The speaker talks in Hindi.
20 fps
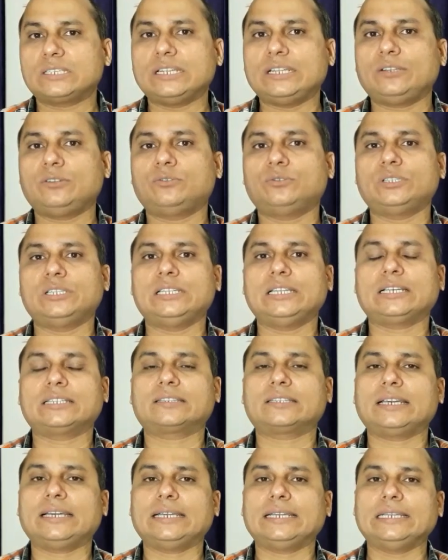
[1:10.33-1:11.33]
सेंड होने
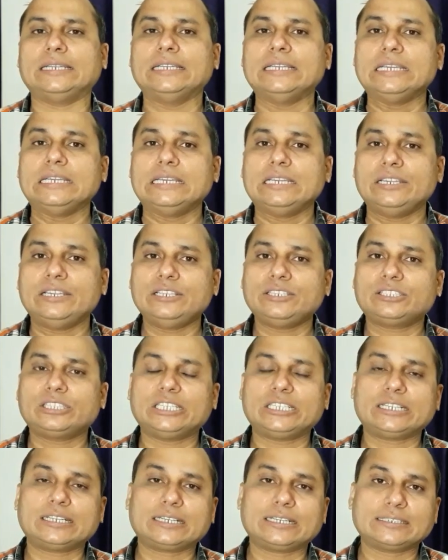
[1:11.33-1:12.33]
लगता है इस
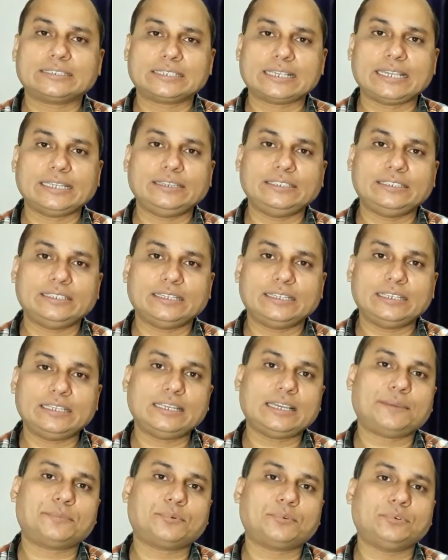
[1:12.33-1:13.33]
तरह का साइन
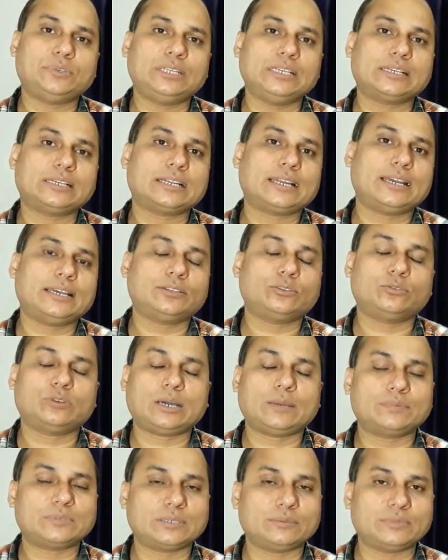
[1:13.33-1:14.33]
यदि आपको दिख रहा है तो
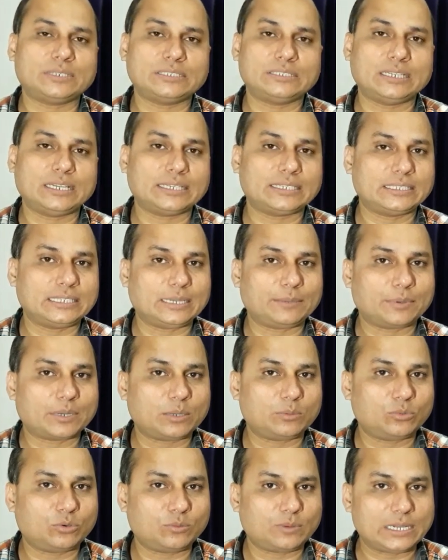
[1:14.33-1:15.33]
आप समझ जाएं कि
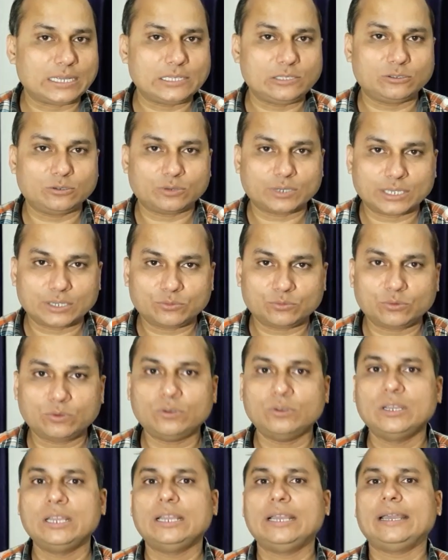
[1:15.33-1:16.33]
आपका मोबाइल जो है
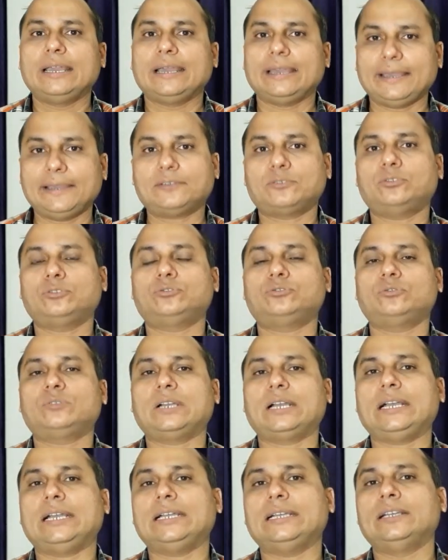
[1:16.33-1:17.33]
वो हैक हो
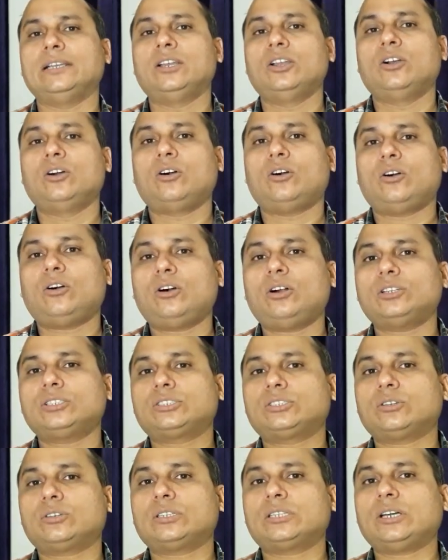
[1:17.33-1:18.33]
चुका है
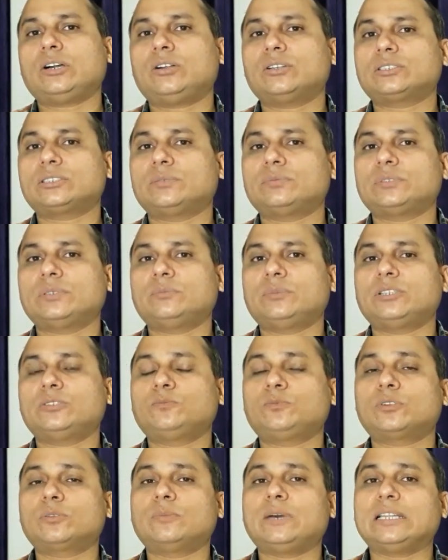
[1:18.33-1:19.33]
और चौथा और सबसे
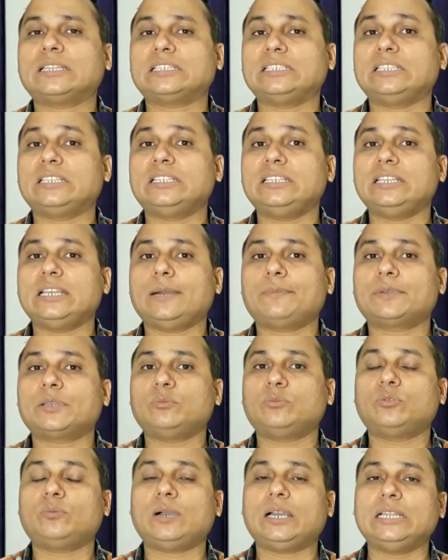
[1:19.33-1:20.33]
महत्वपूर्ण बात यदि
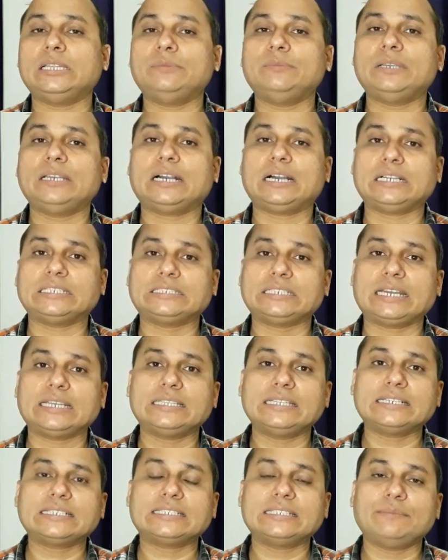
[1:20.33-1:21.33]
आपके मोबाइल में
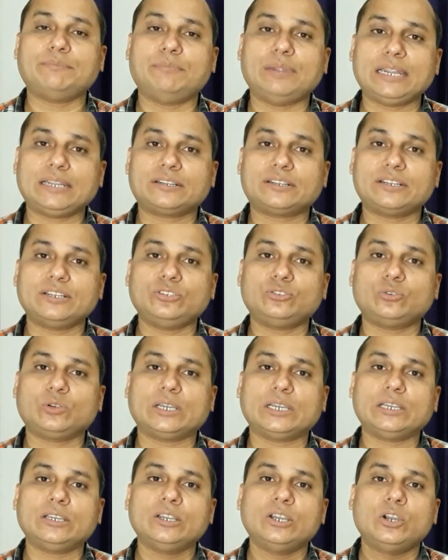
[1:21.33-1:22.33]
अचानक से बैटरी जो
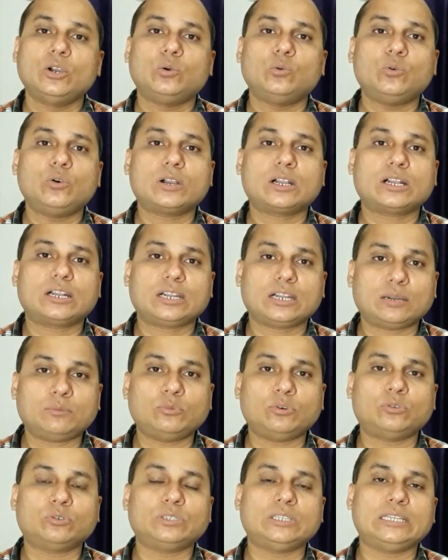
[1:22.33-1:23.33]
है वो कम
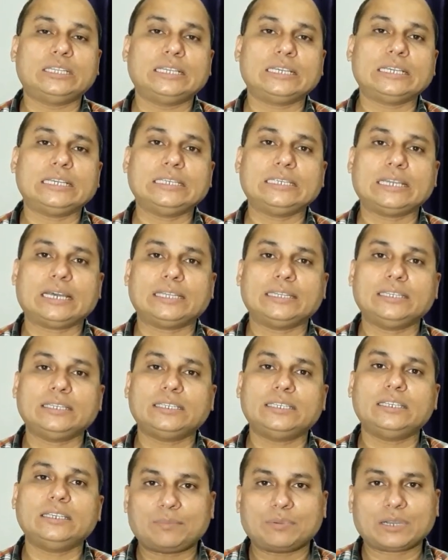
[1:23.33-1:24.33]
होने लगे यानी
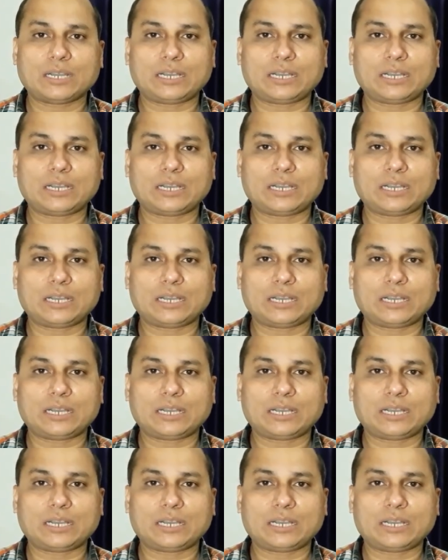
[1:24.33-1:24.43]
कि